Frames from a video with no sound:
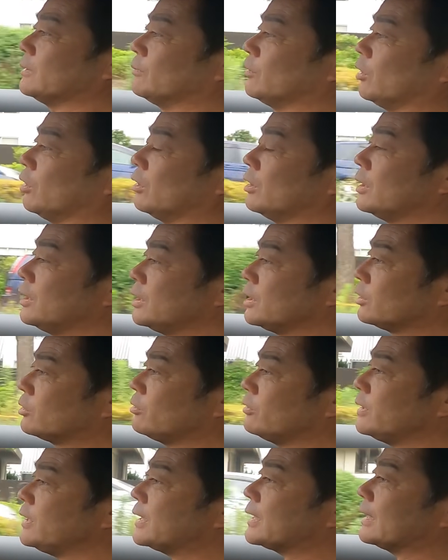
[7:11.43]
ども
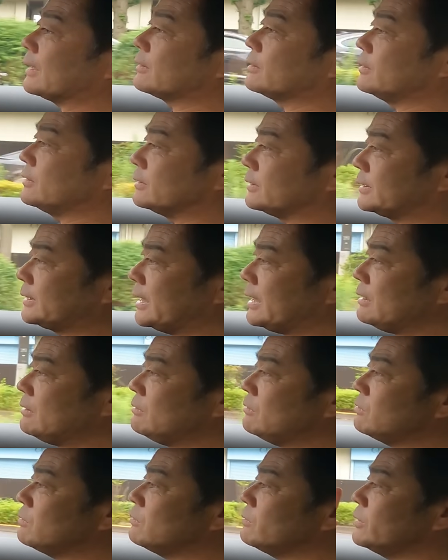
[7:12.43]
とにかく
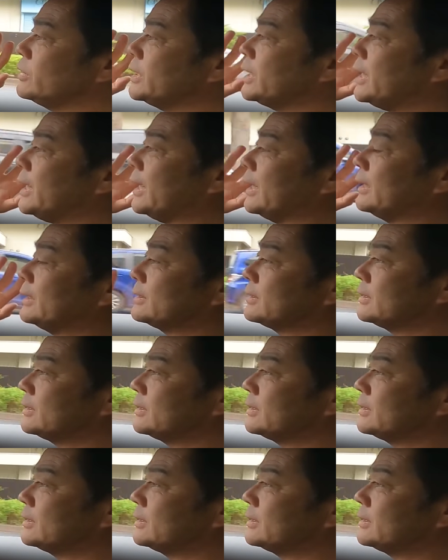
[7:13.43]
全方位で